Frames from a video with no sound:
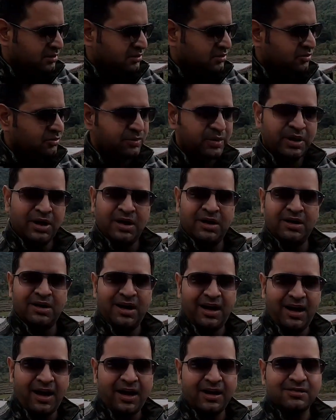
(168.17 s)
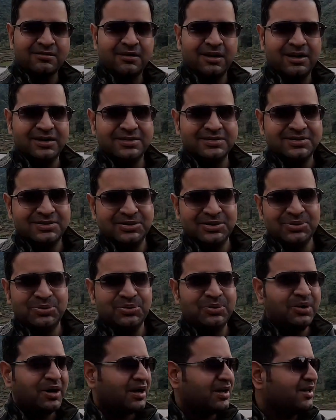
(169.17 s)
तो मेरा है ख्वाहिश
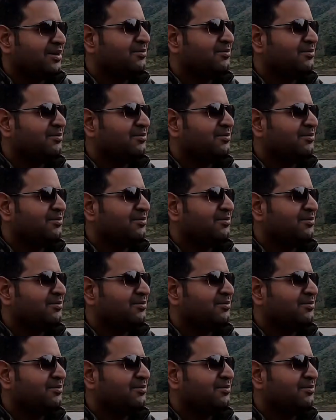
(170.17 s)
ज़रूर है